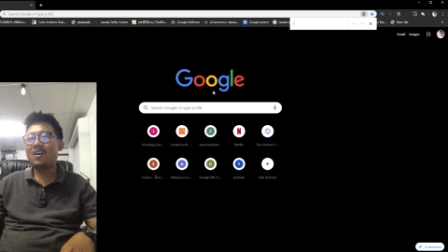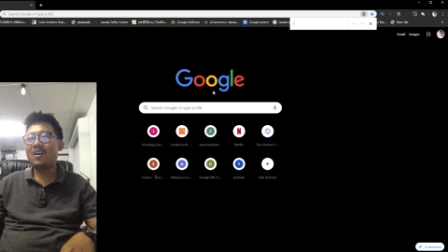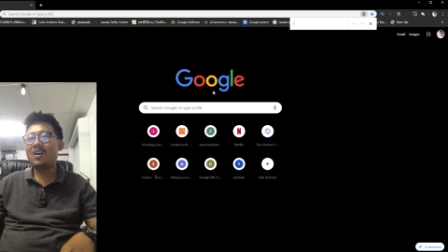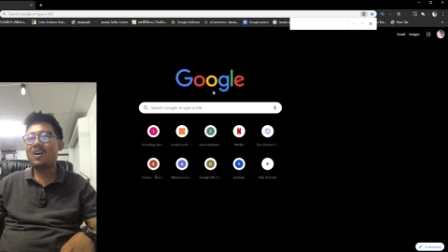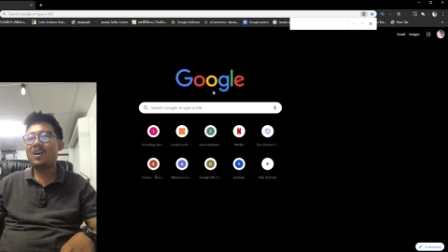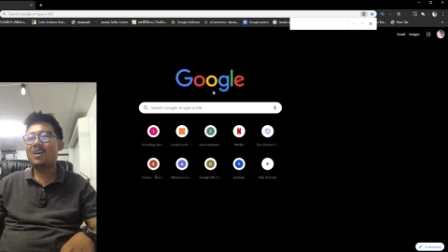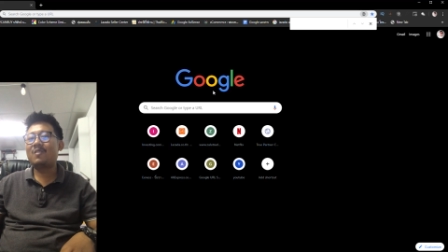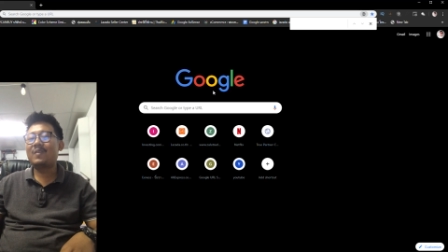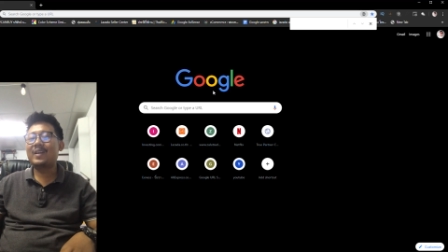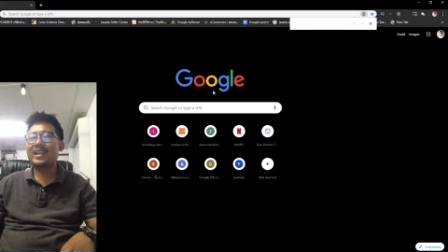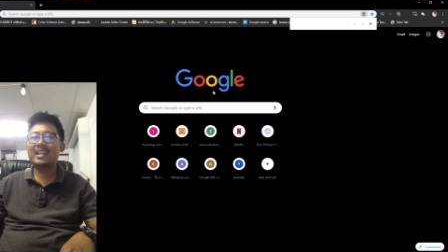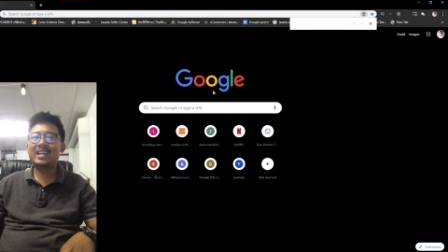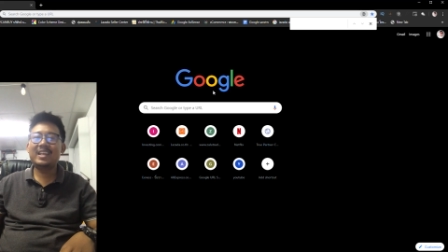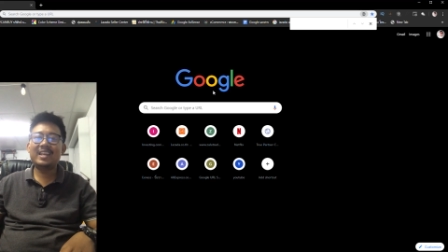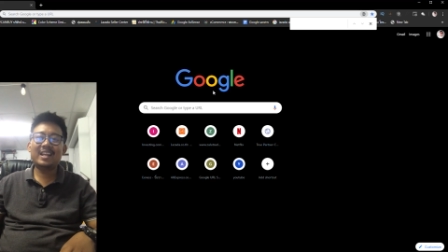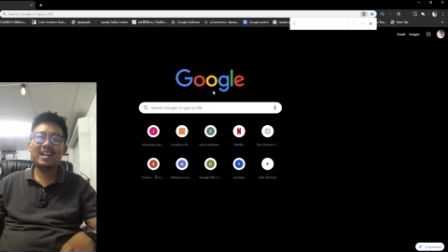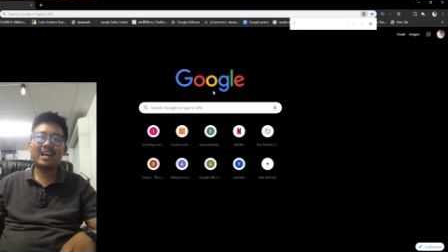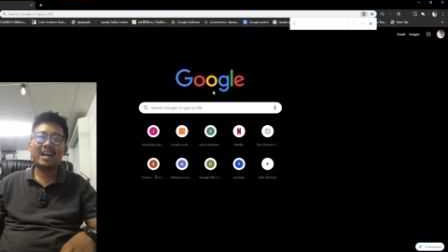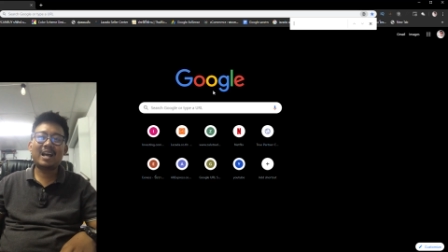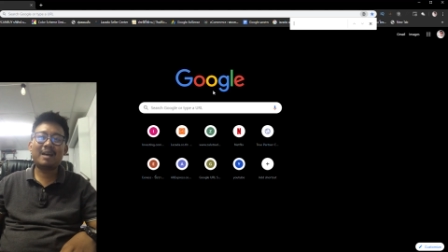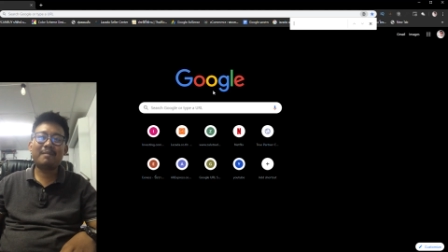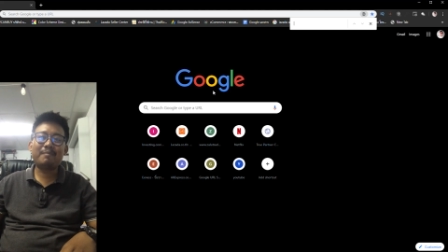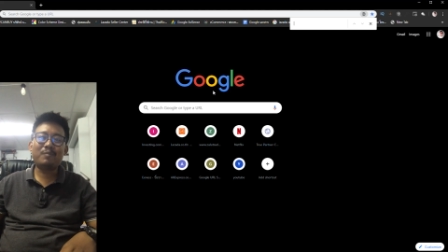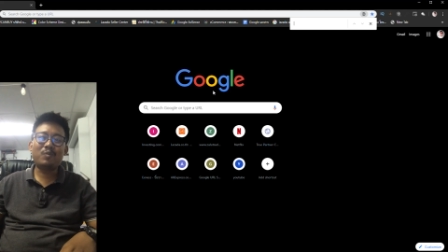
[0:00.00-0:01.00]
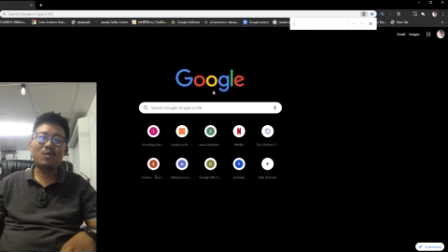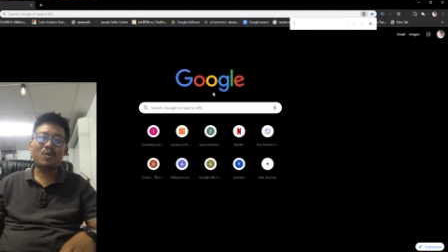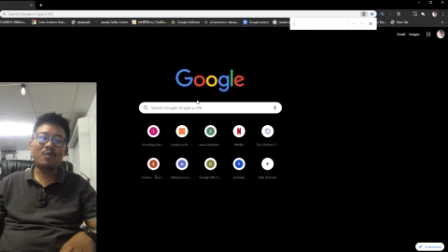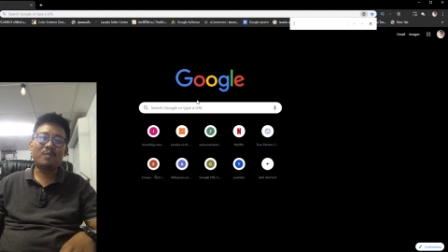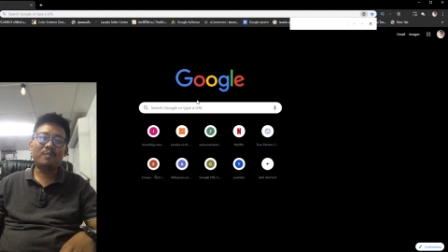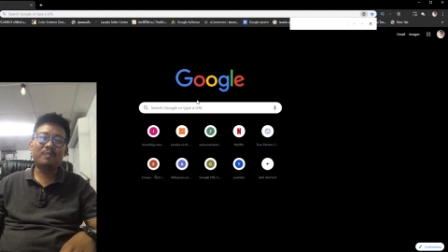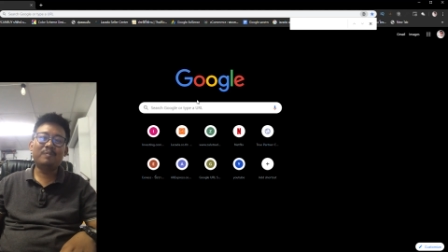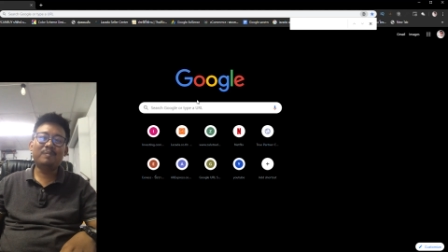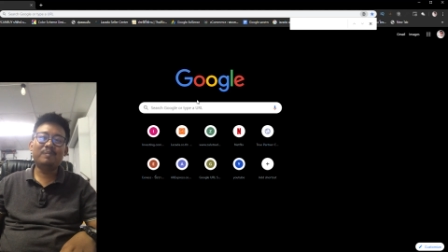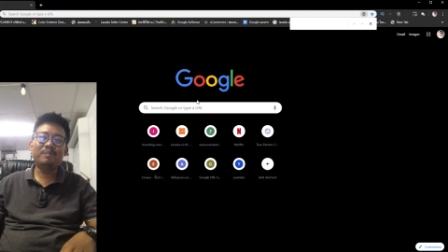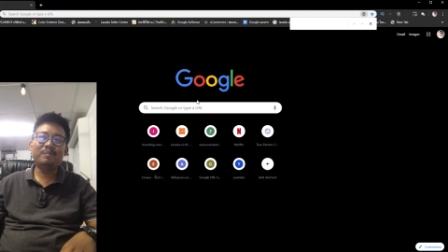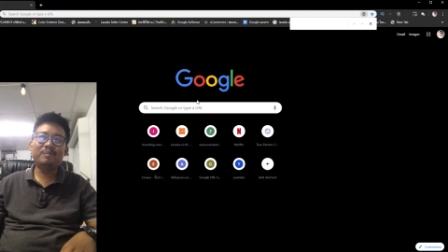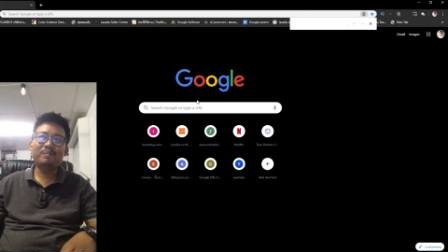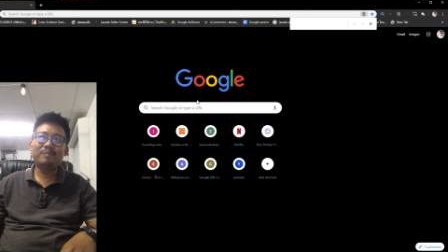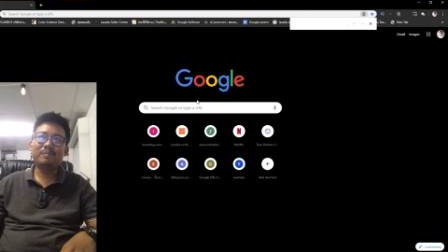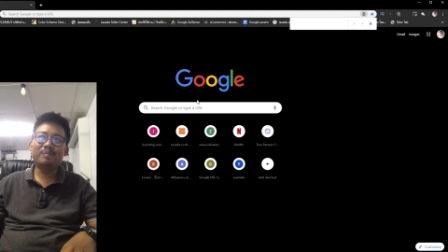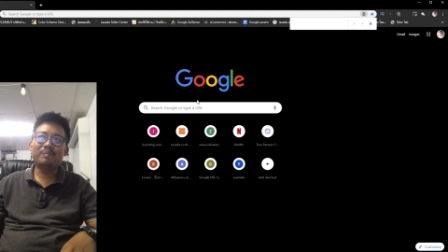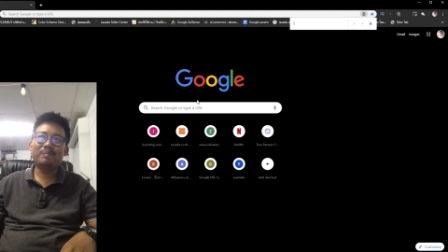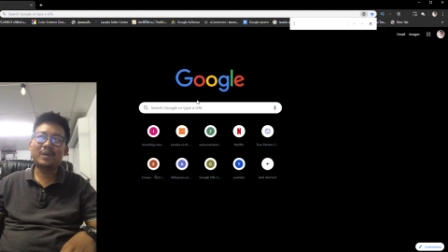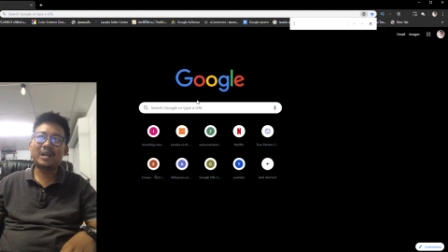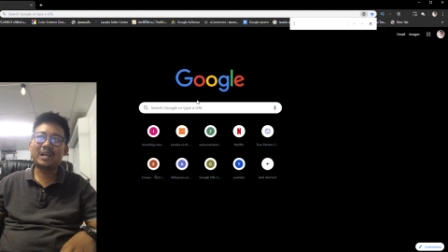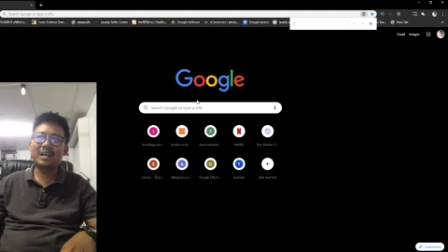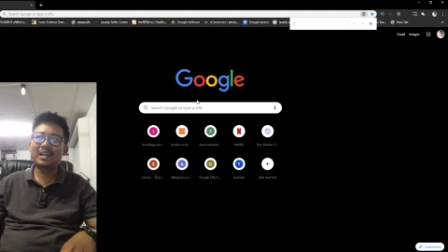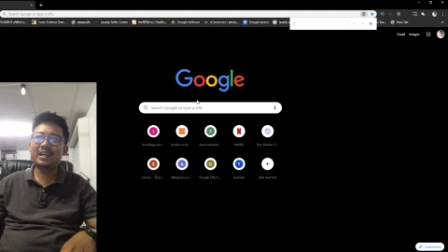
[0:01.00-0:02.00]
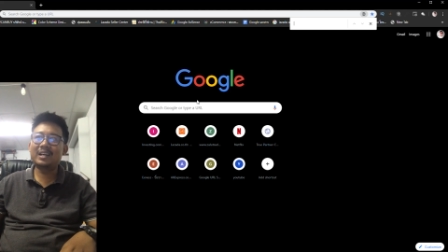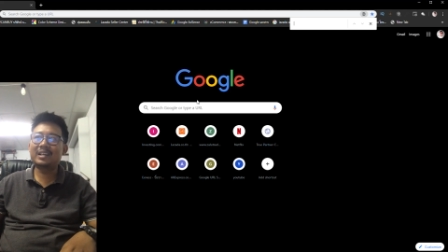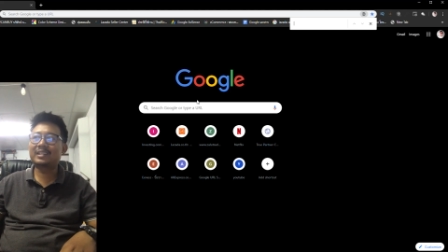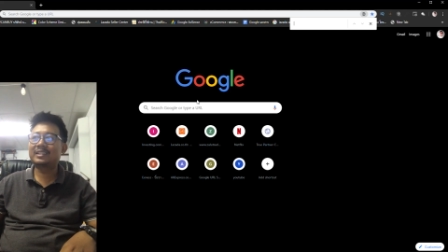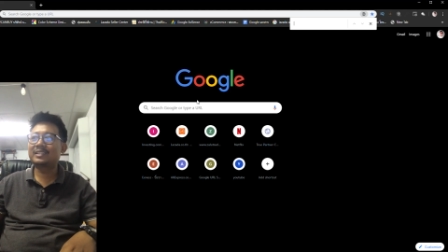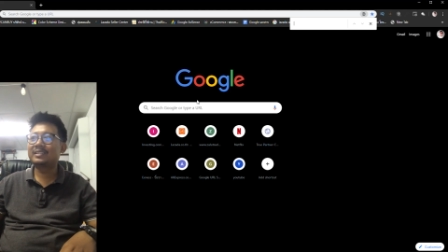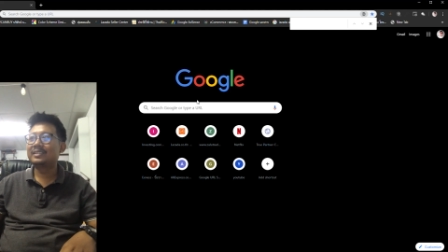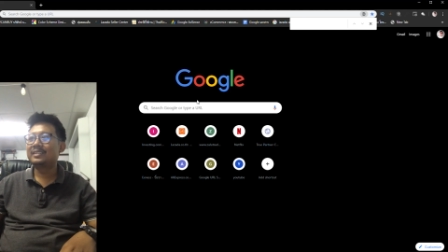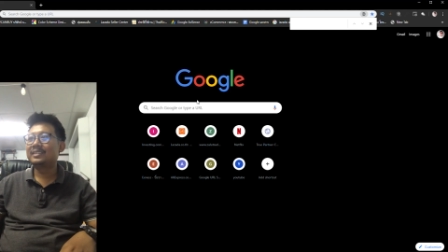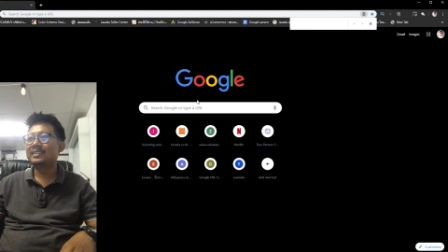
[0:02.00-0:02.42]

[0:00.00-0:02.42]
ก็วันนี้นะครับผมเปิด